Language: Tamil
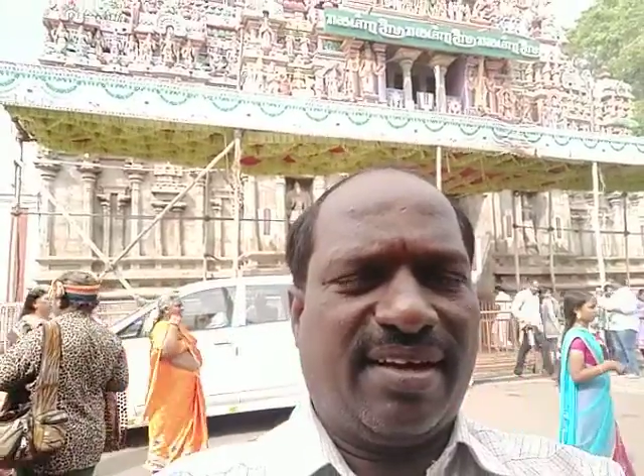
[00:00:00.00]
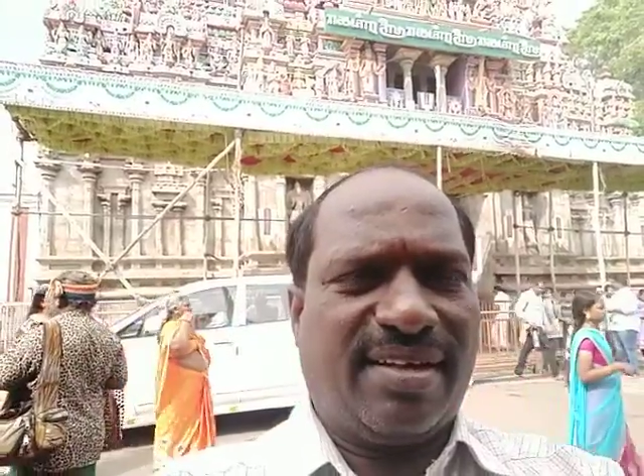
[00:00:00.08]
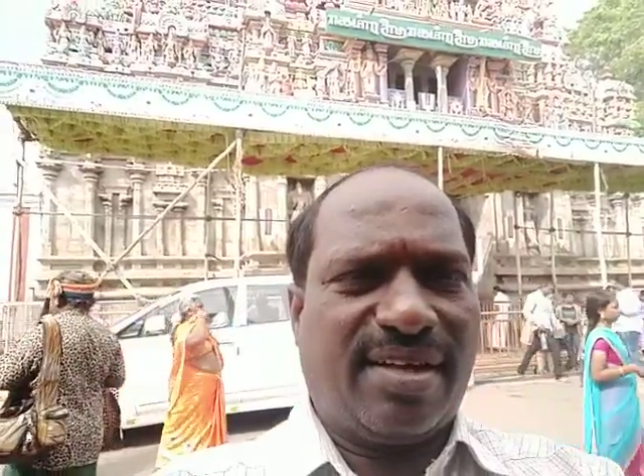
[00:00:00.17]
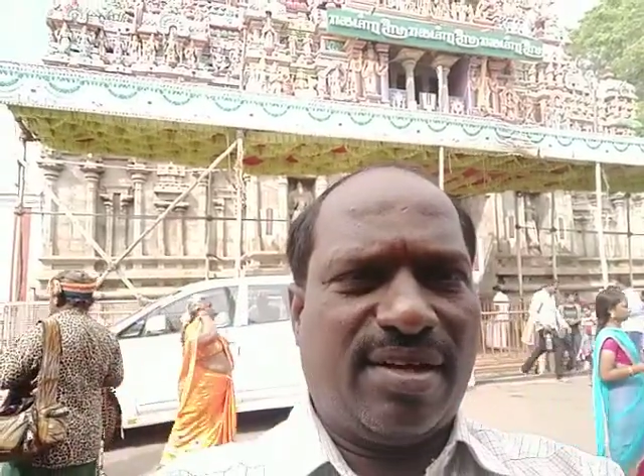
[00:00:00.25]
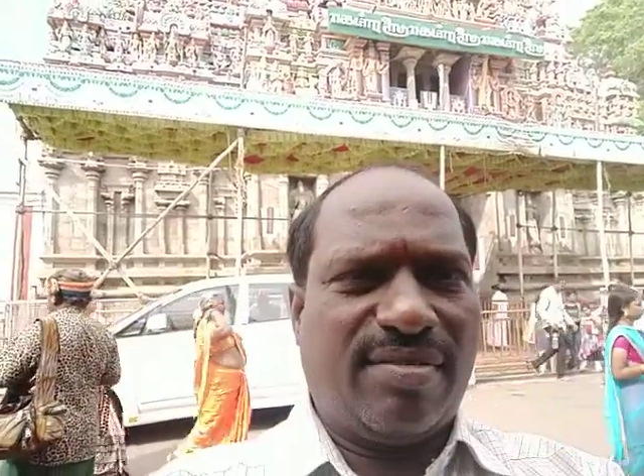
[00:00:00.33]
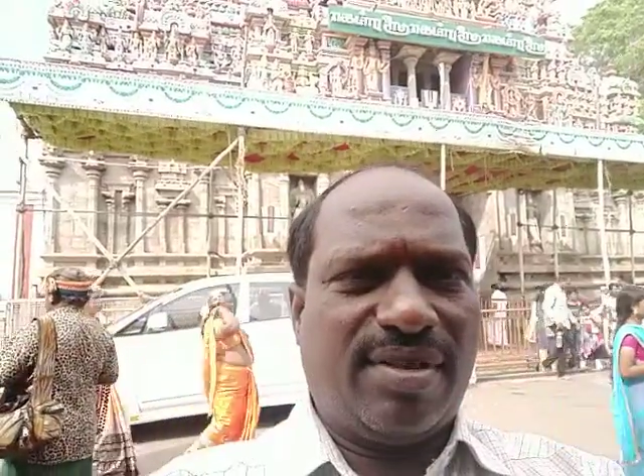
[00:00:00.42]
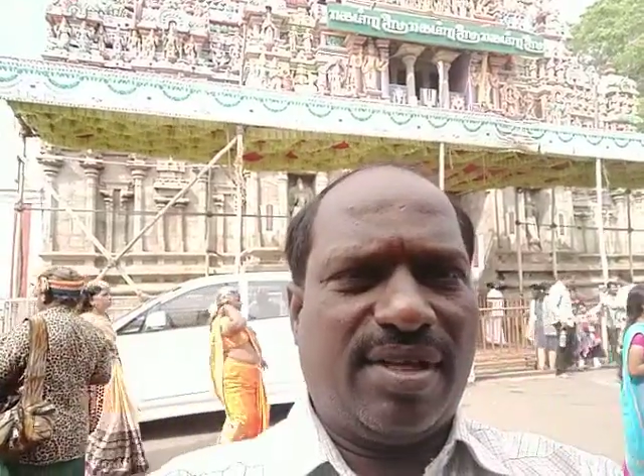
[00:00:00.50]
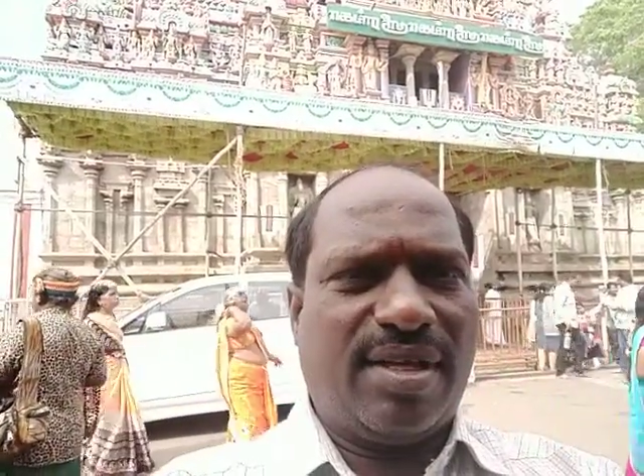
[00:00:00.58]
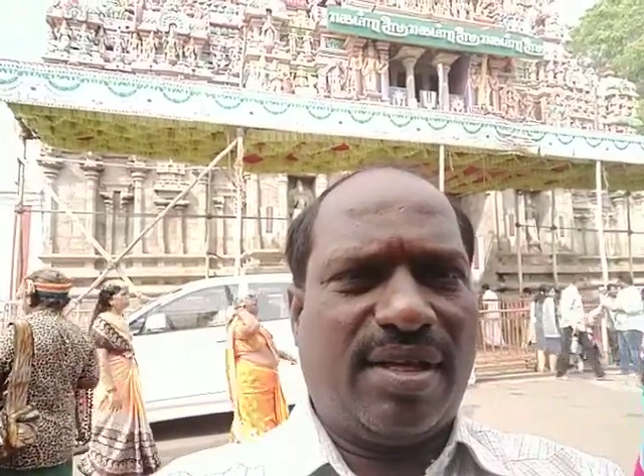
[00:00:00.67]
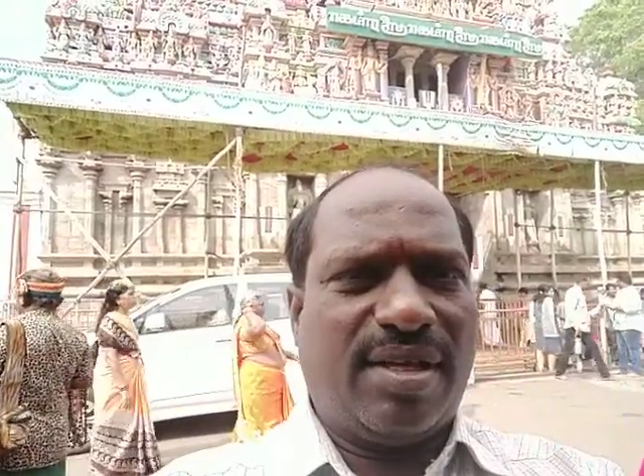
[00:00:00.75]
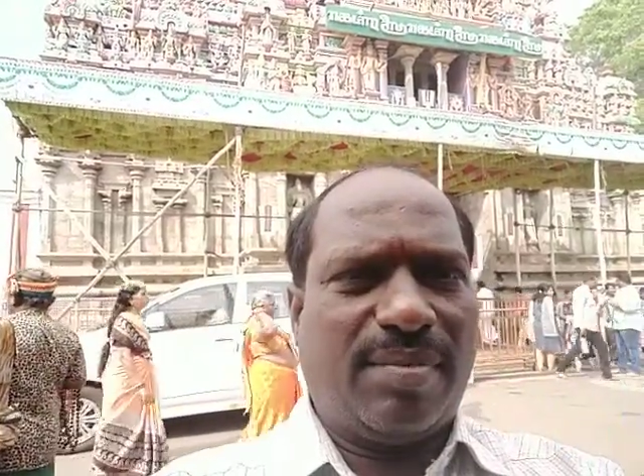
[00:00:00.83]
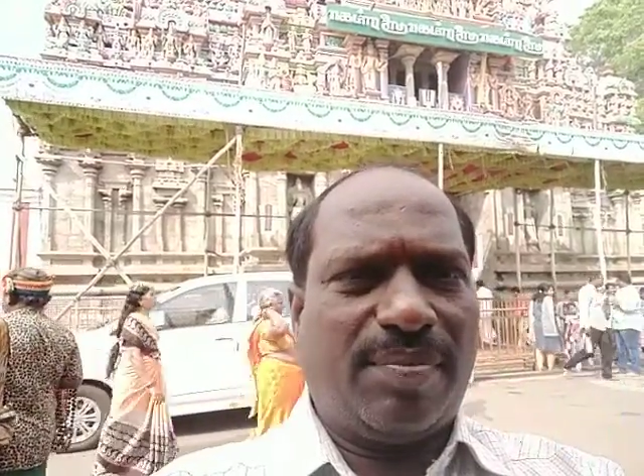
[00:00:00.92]
அதாவது
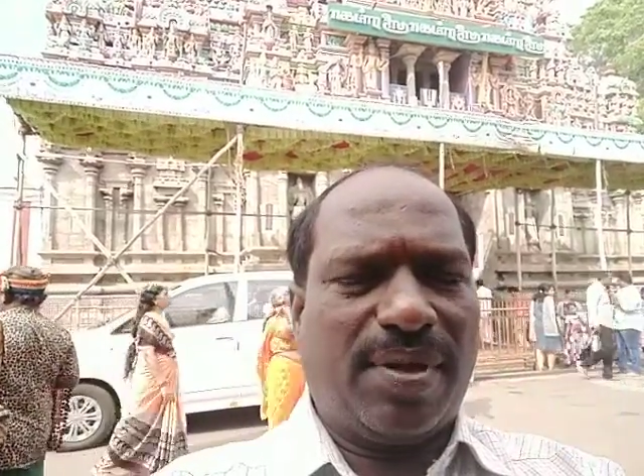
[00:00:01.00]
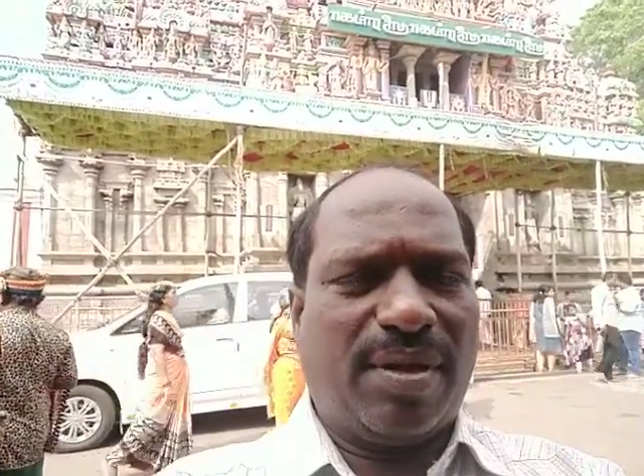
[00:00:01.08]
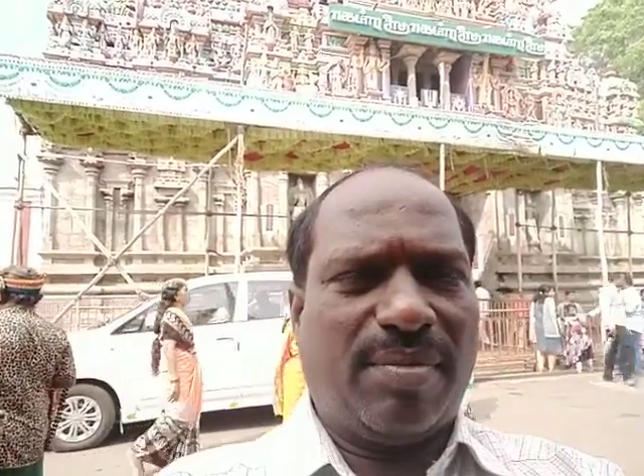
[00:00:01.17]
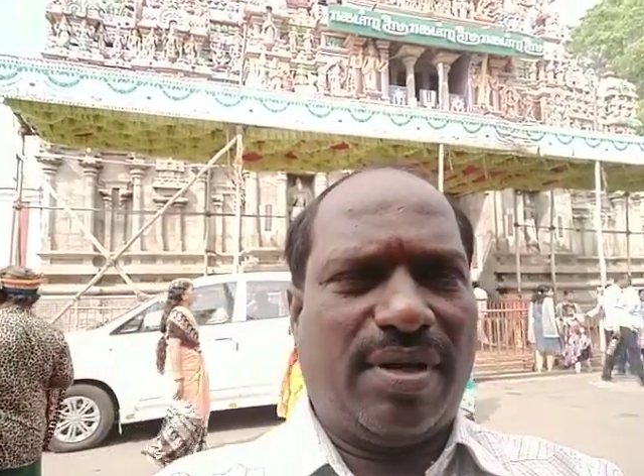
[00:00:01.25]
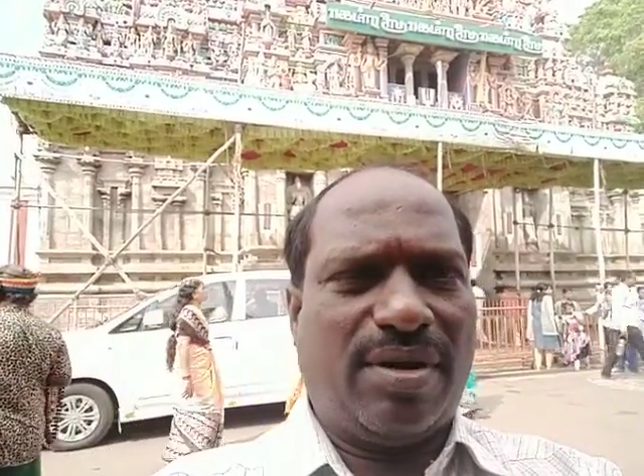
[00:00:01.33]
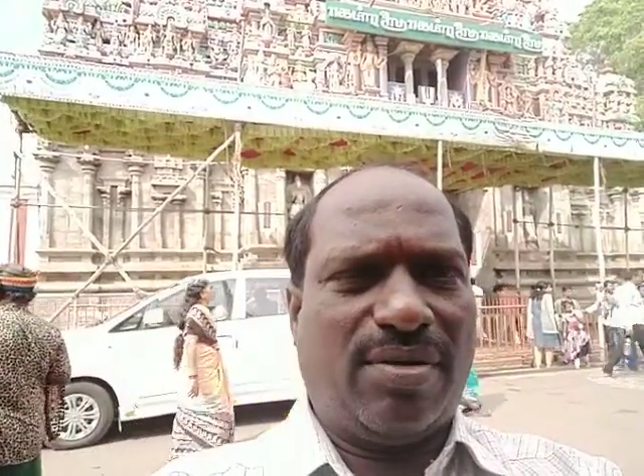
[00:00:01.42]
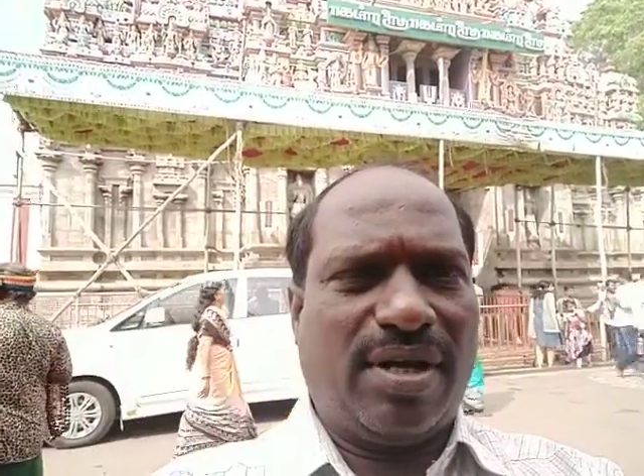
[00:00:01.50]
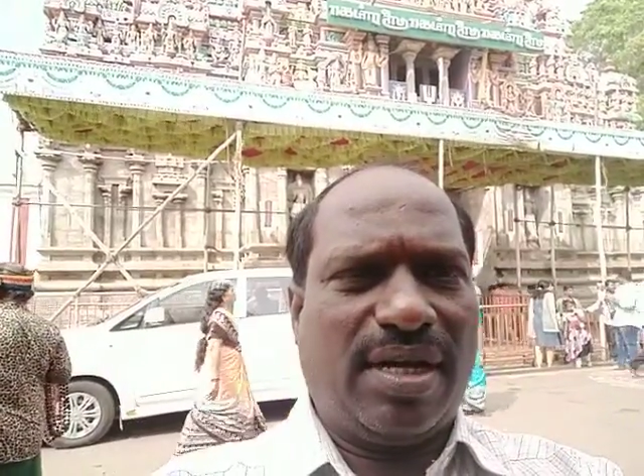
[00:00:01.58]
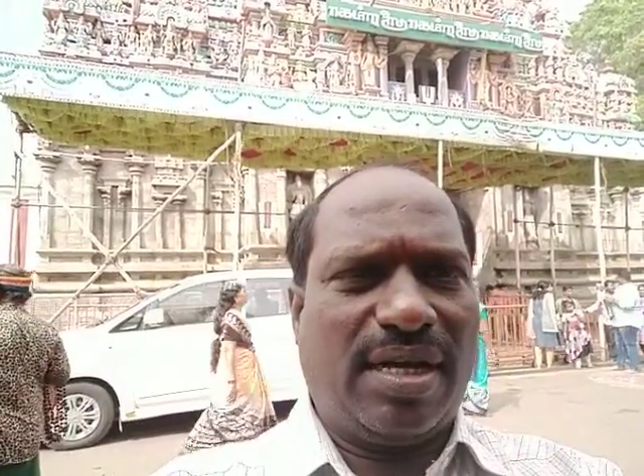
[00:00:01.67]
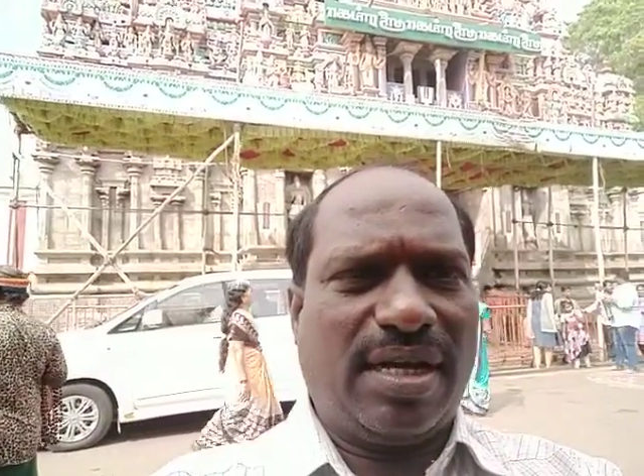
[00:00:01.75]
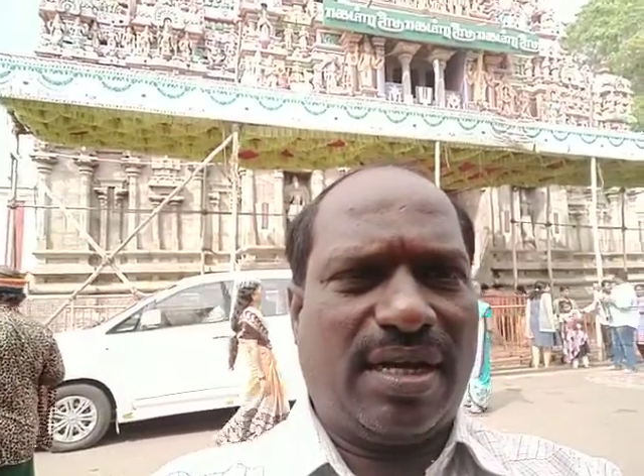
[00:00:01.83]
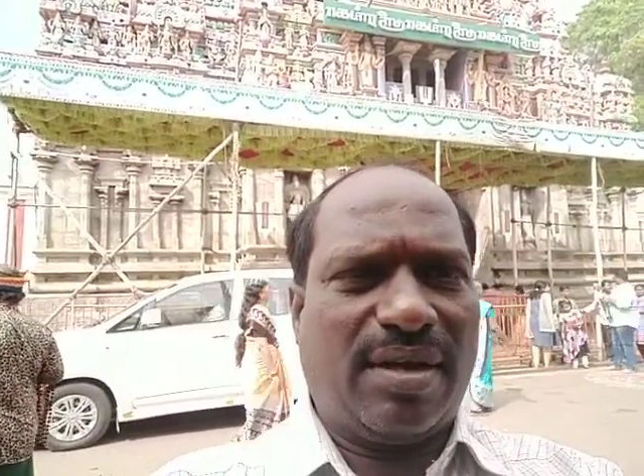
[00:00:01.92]
பெருமாளுடைய
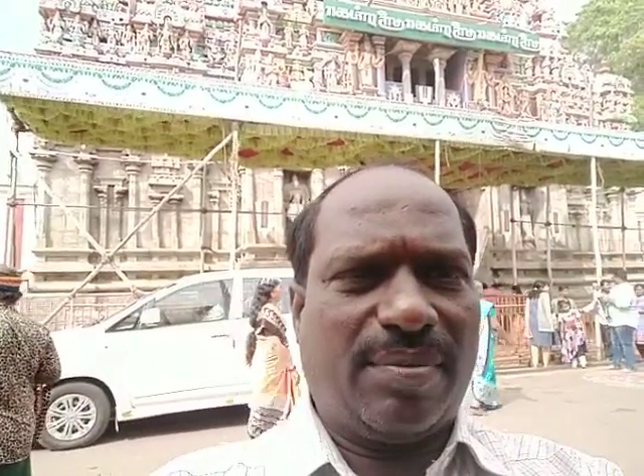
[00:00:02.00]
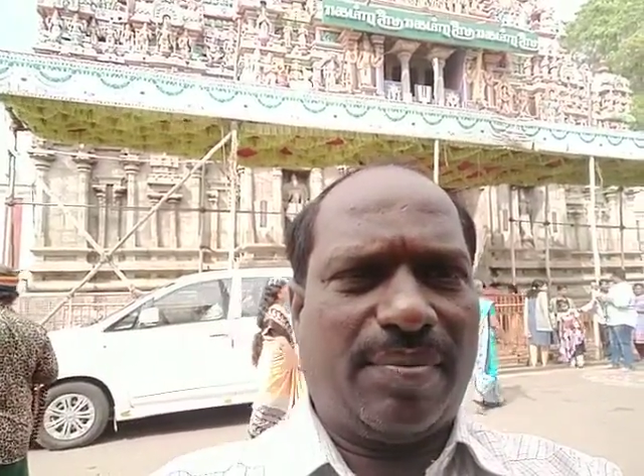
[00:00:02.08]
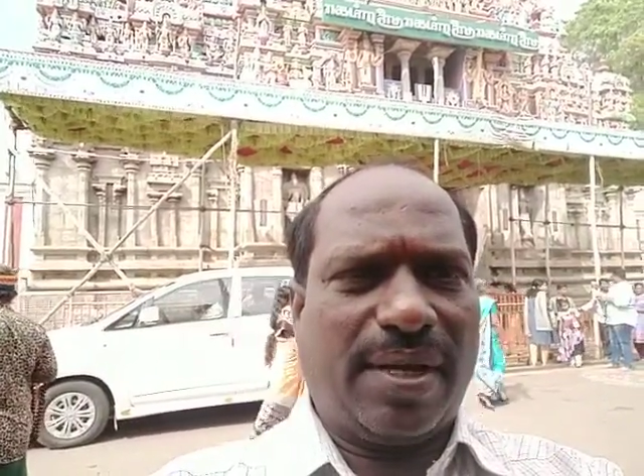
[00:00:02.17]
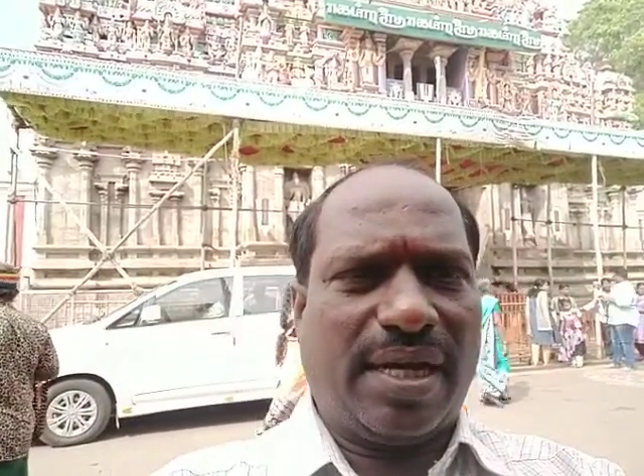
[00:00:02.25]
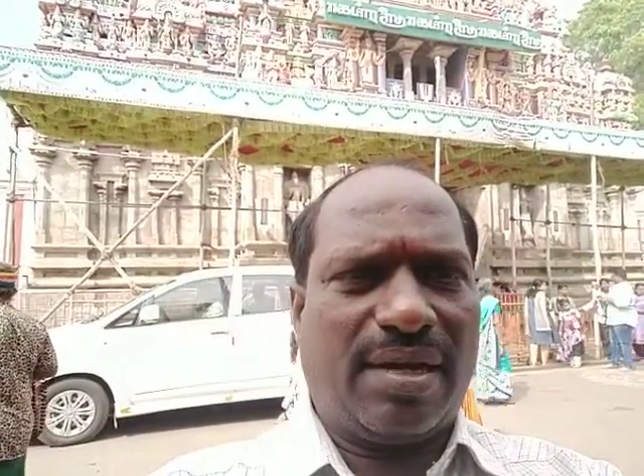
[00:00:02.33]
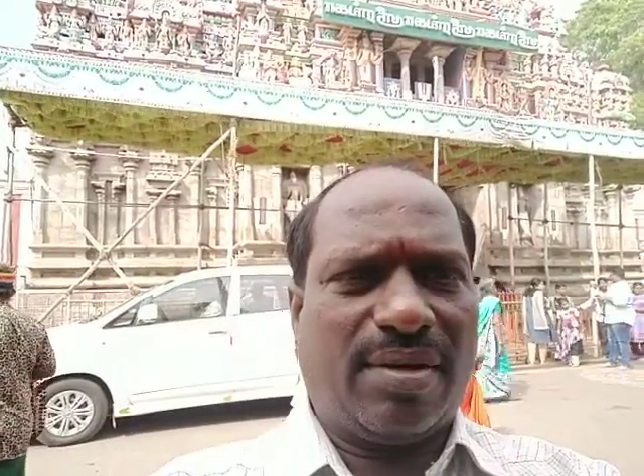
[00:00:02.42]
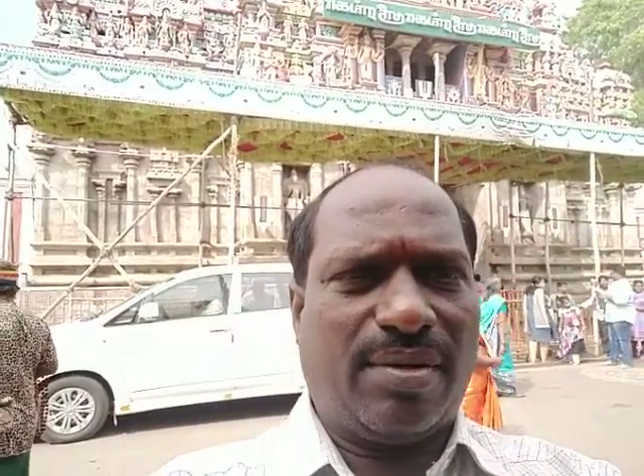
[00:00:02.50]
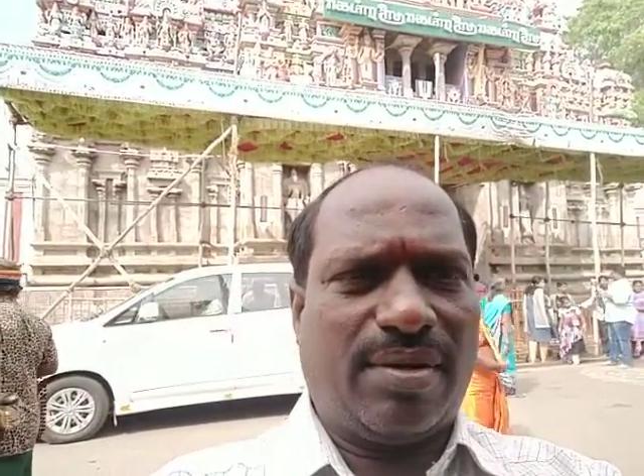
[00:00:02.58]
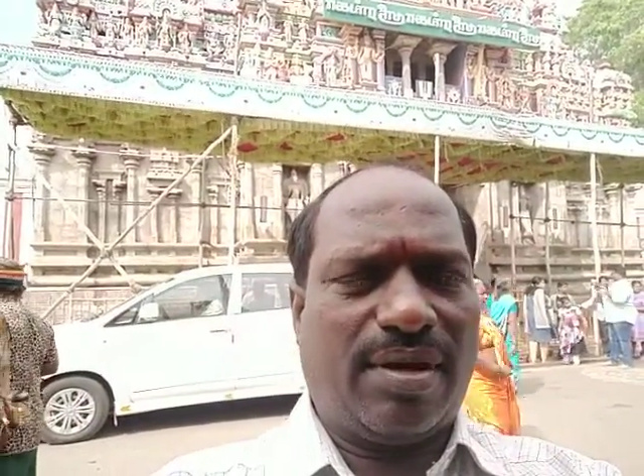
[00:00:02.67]
பெயர்